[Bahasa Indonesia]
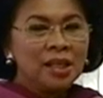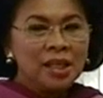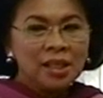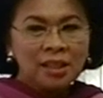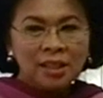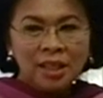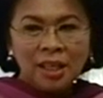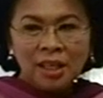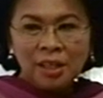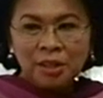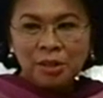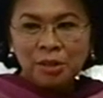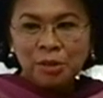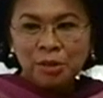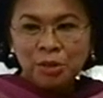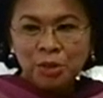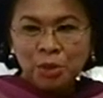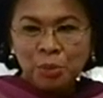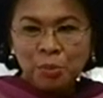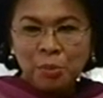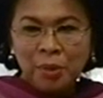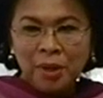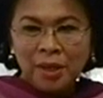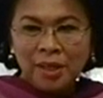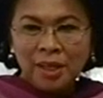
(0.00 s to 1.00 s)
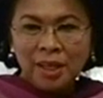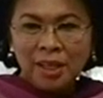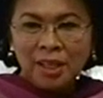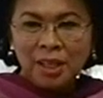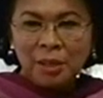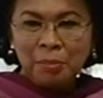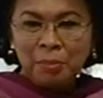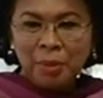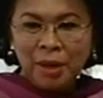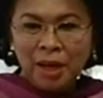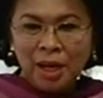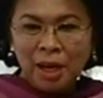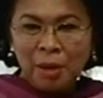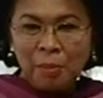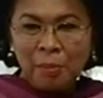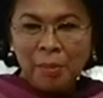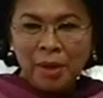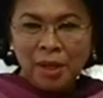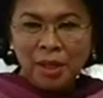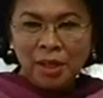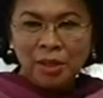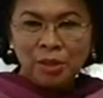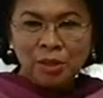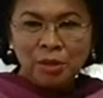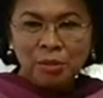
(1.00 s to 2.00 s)
gender. kita itu supaya di
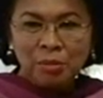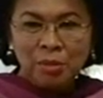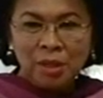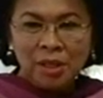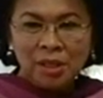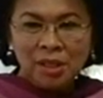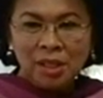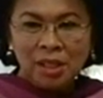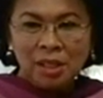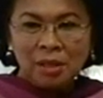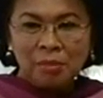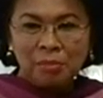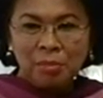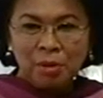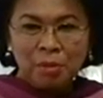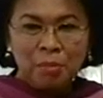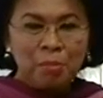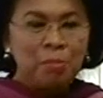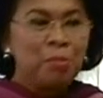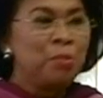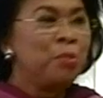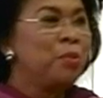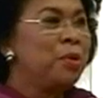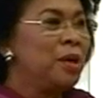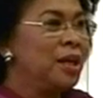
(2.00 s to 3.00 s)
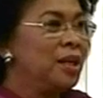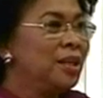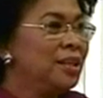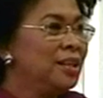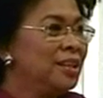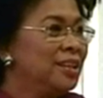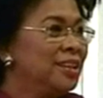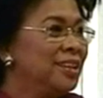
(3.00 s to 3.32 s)
parlemen itu banyak perempuan.